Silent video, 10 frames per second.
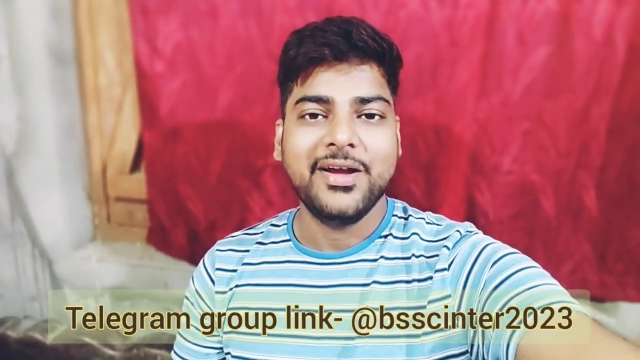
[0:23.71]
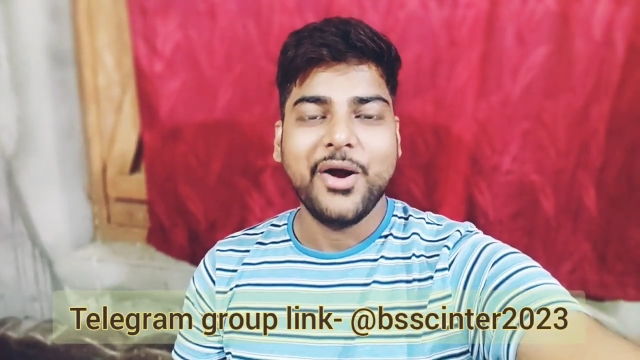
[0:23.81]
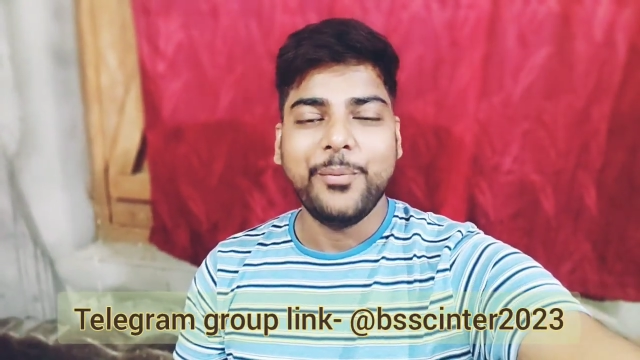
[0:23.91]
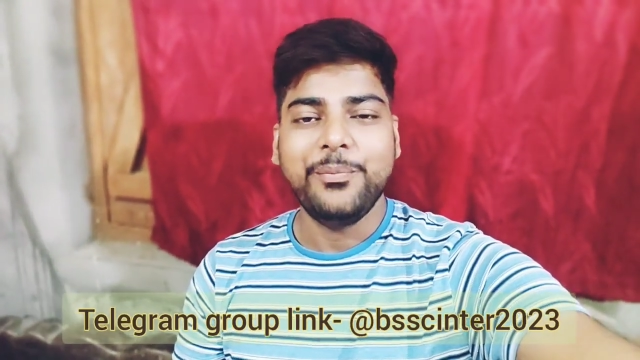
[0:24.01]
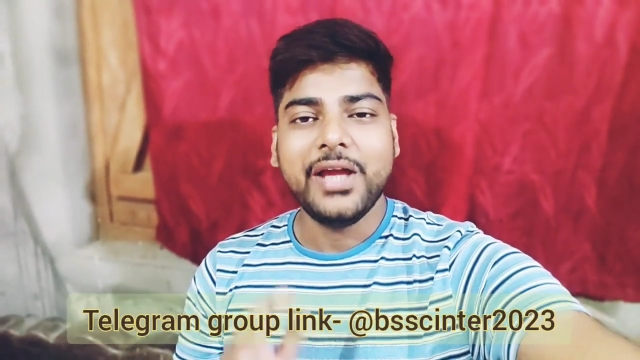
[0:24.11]

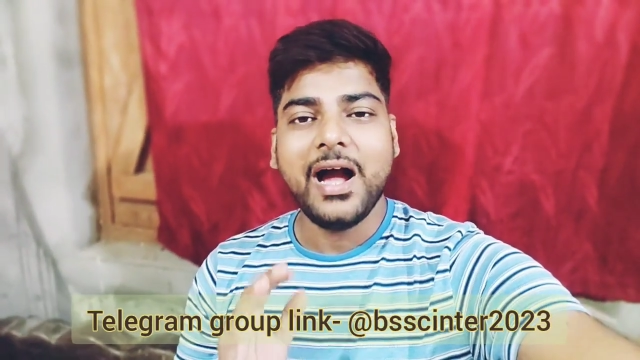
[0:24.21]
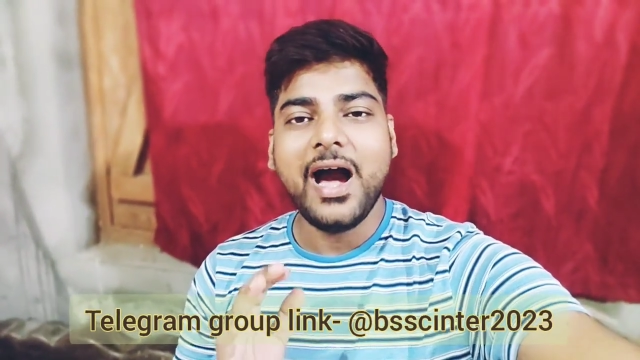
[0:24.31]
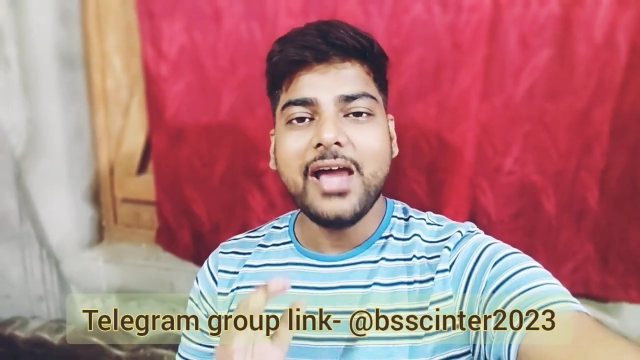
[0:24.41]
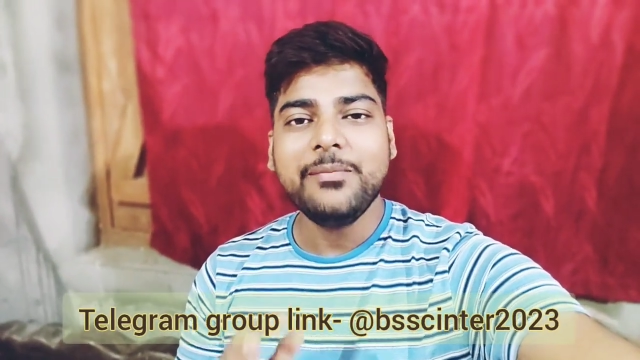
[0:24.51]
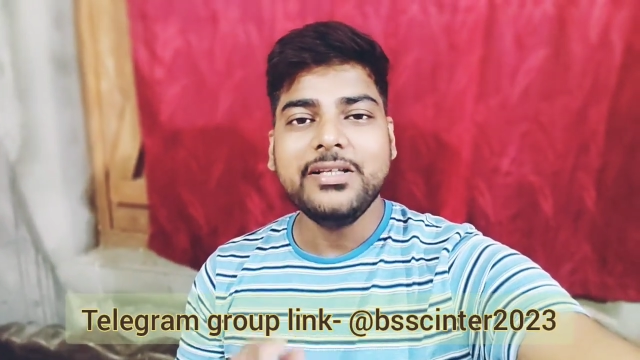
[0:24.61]
और
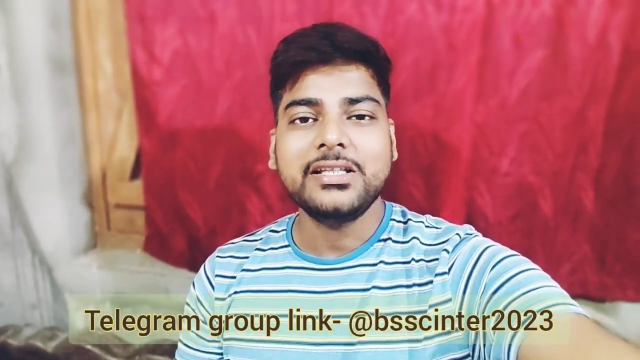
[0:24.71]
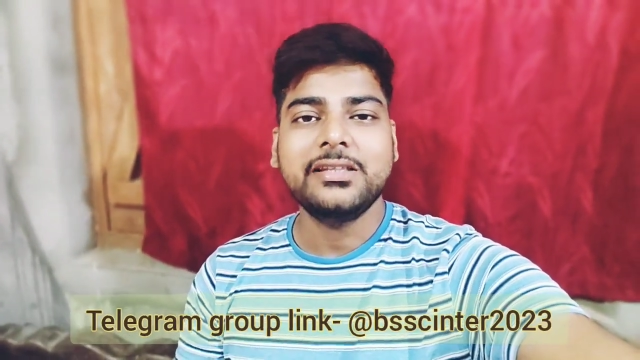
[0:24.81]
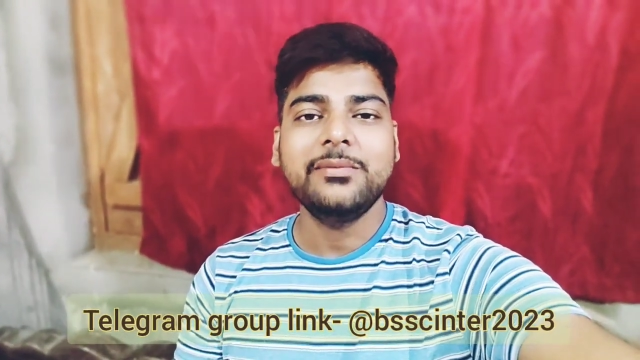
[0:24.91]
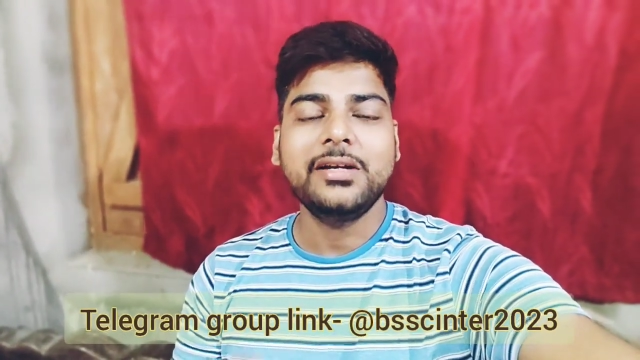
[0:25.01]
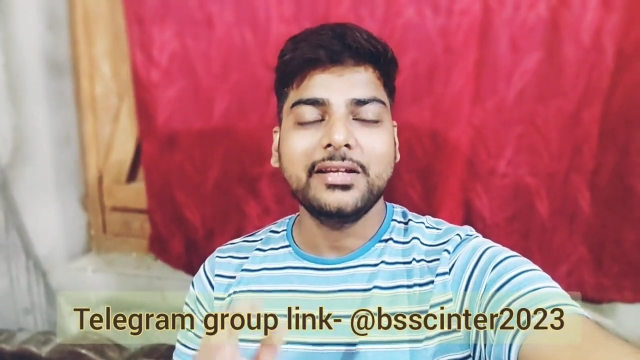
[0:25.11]
बिहार में
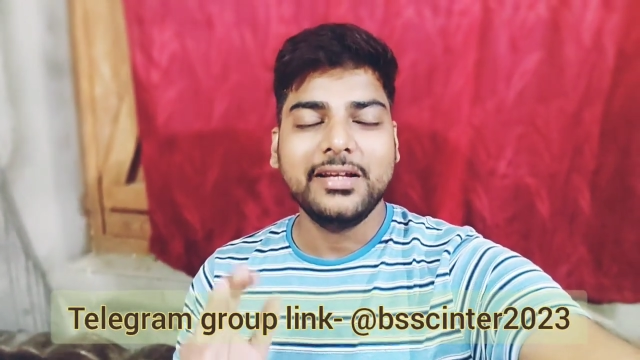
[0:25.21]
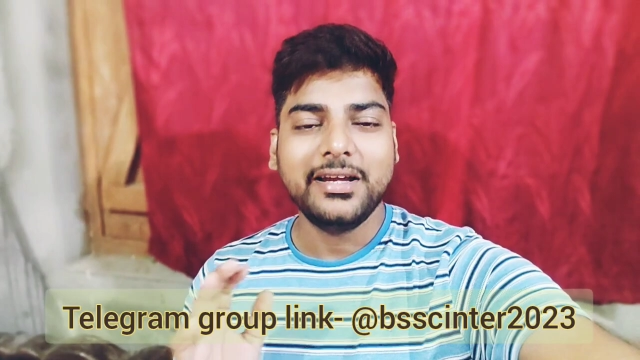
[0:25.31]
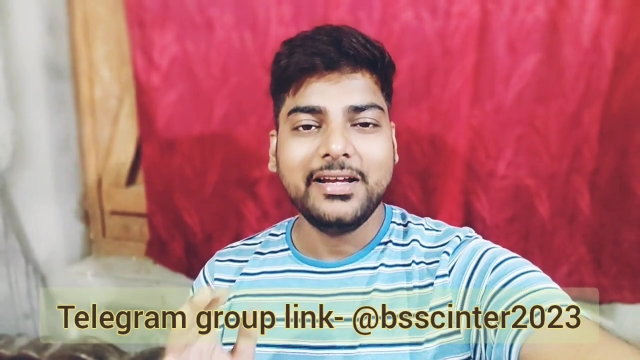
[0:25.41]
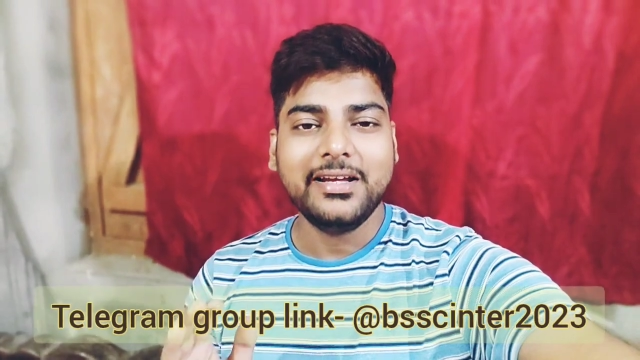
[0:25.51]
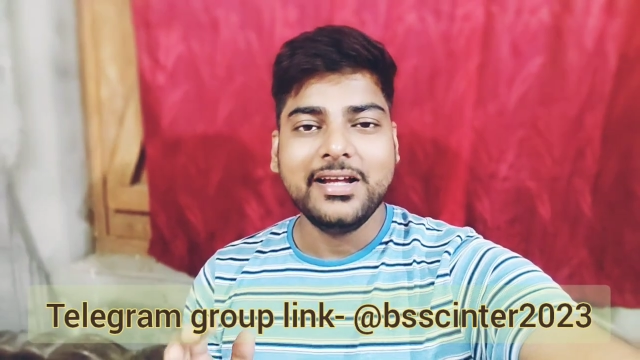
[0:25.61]
जितने भी लड़के
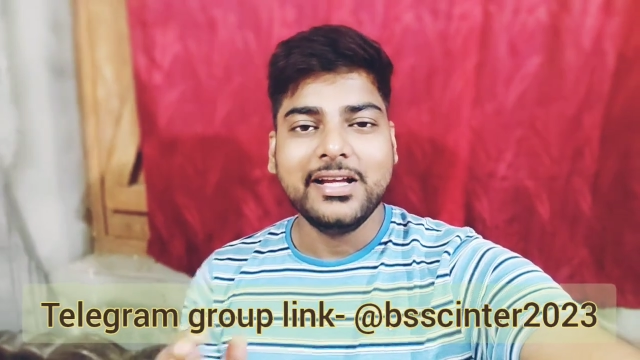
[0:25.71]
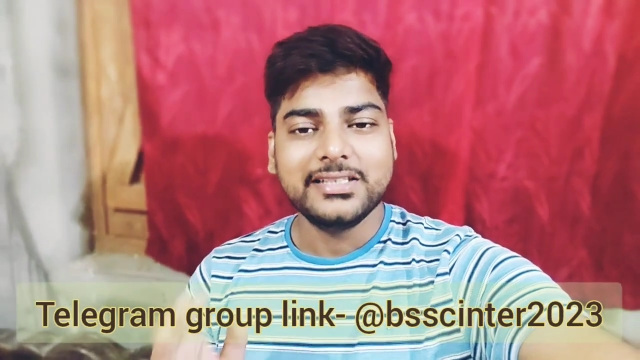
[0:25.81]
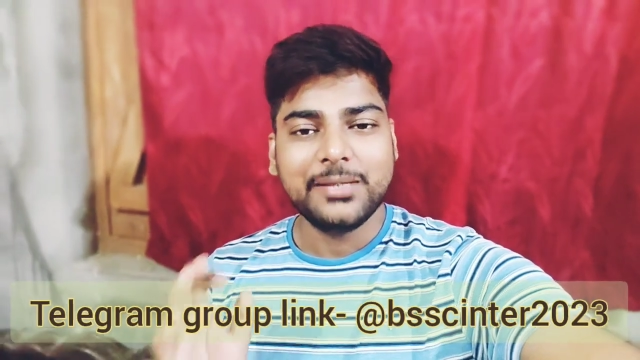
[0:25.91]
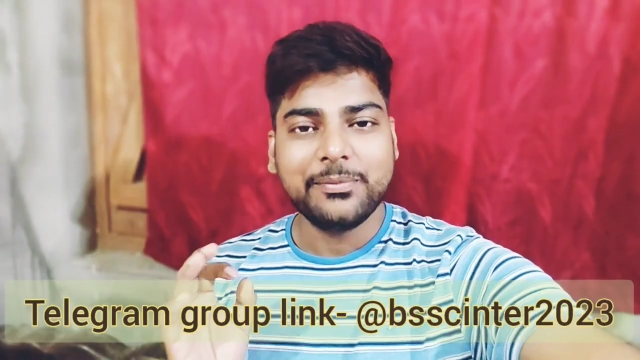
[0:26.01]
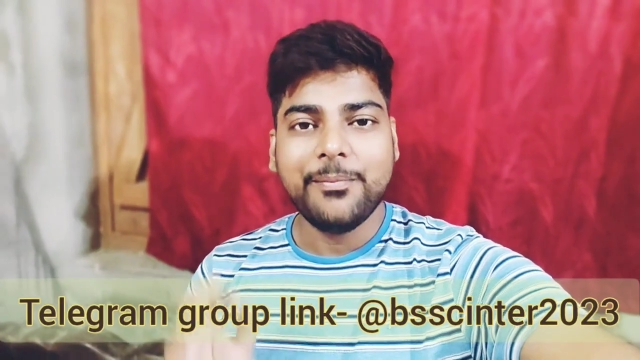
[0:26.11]
हैं
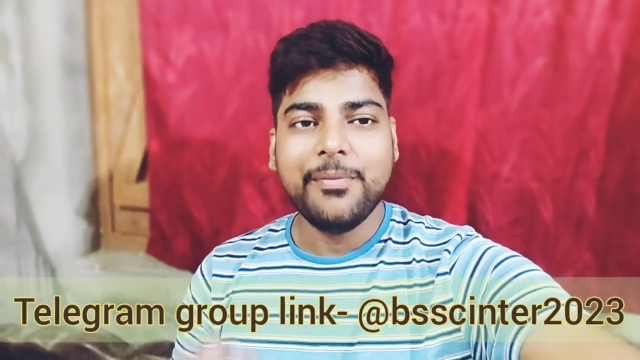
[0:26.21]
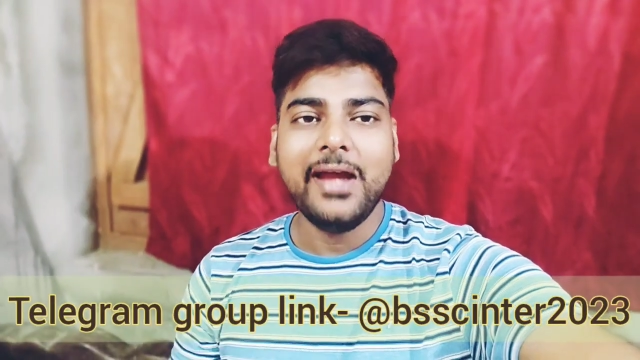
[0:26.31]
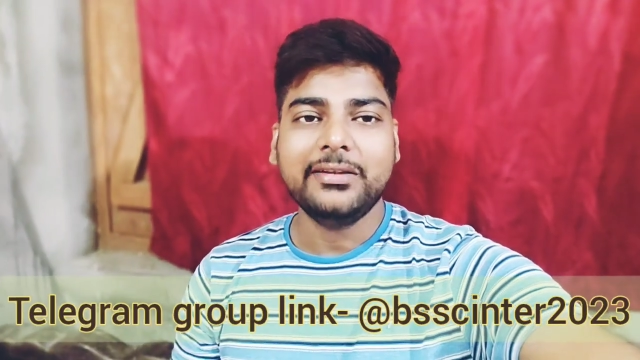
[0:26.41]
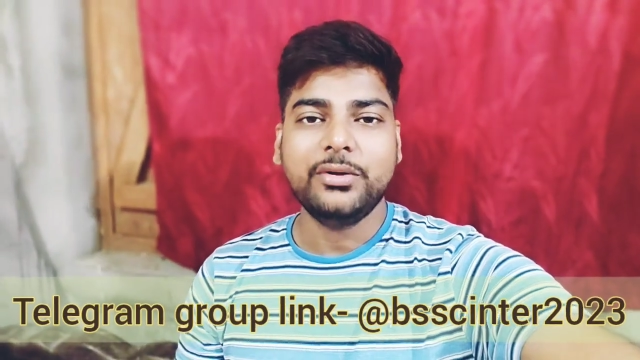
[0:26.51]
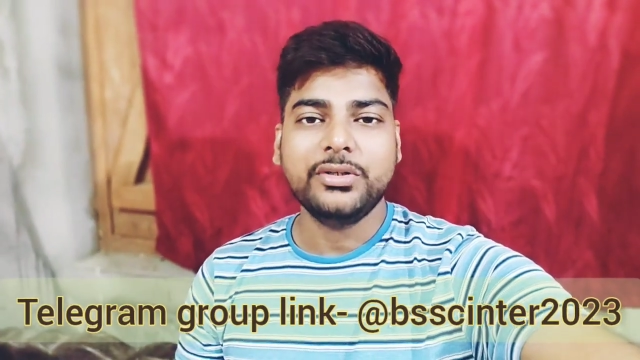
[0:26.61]
सबका
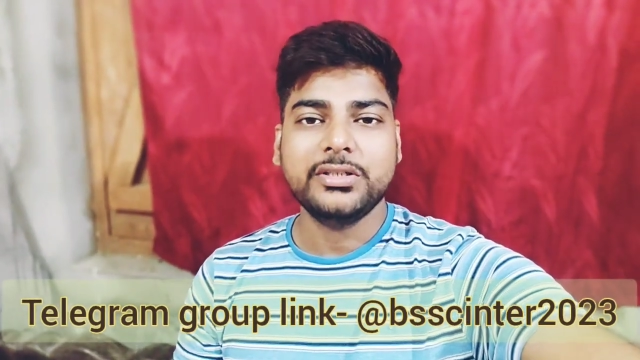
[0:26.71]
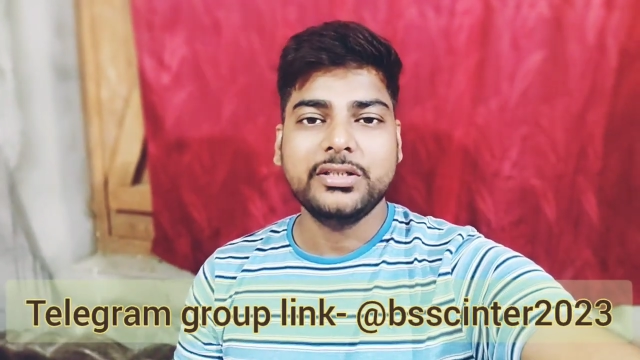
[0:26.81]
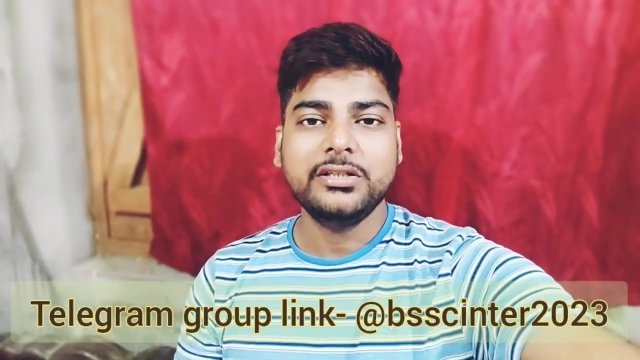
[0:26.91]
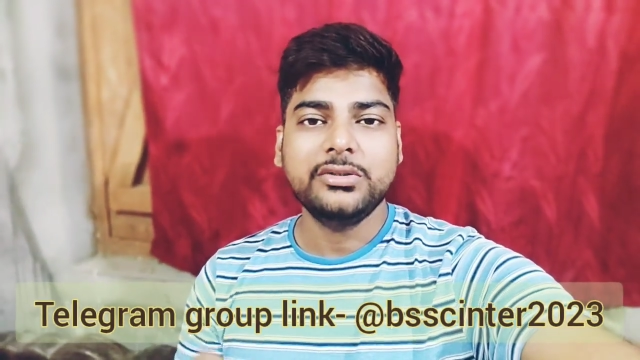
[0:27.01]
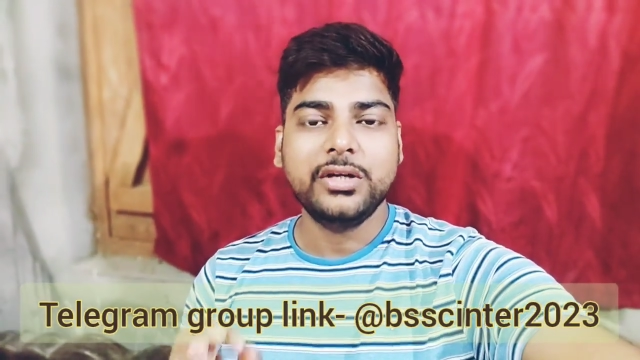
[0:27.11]
मैथ और
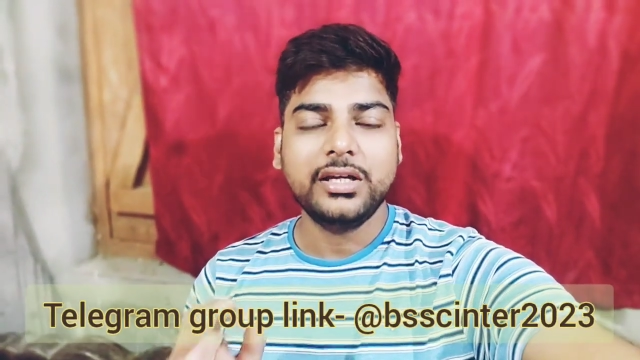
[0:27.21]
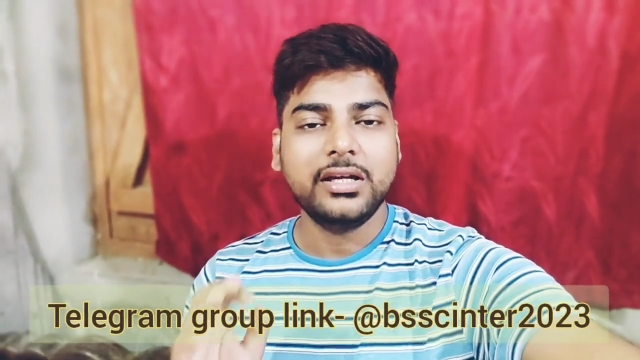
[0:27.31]
रीजनिंग जो है